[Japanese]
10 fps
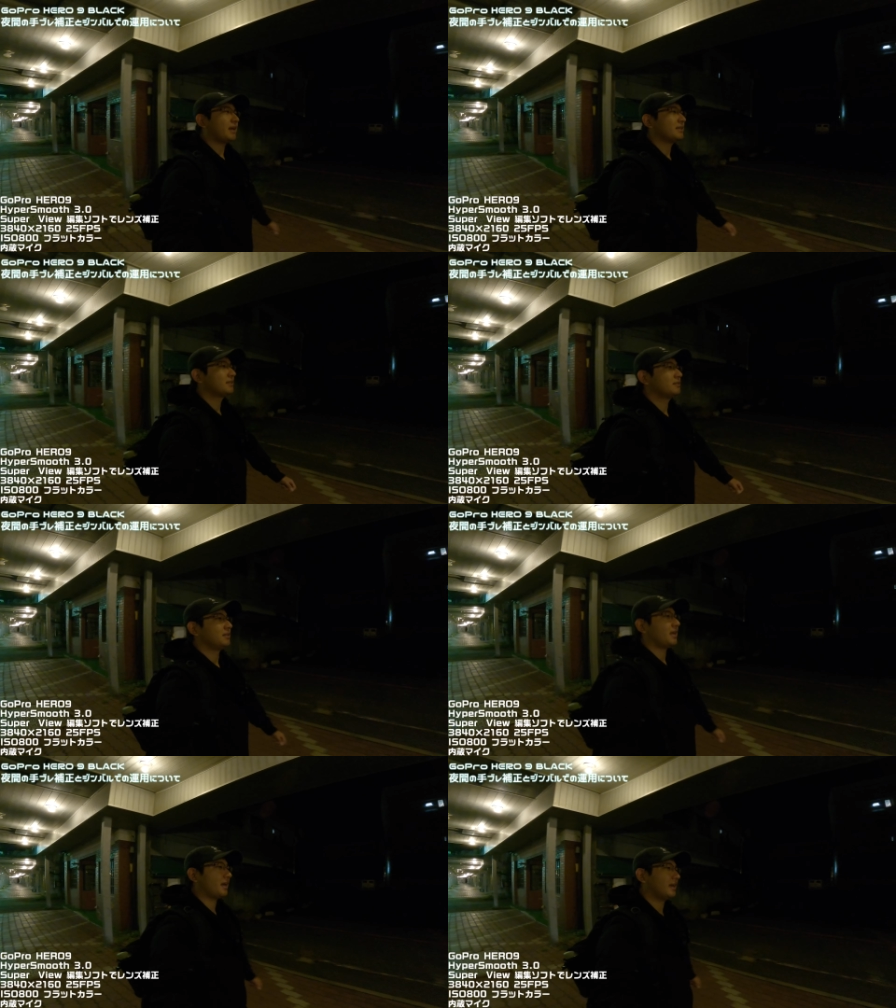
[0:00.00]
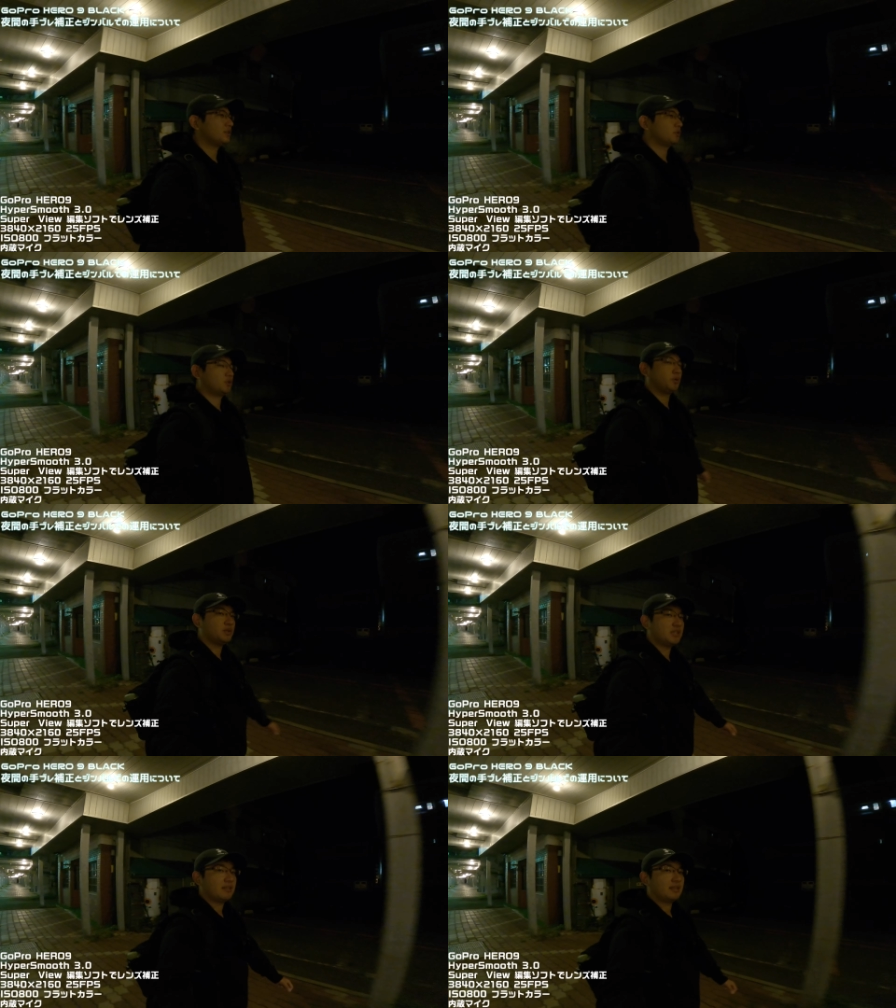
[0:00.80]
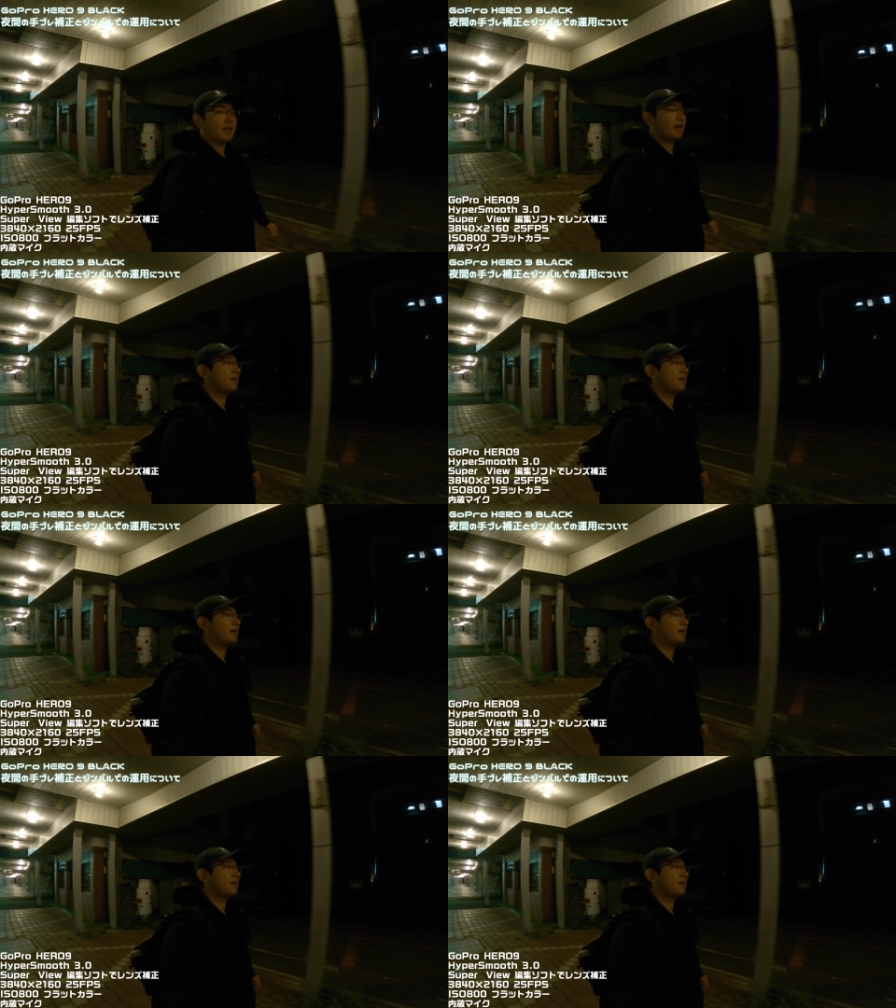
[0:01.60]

激しくて、正直言って、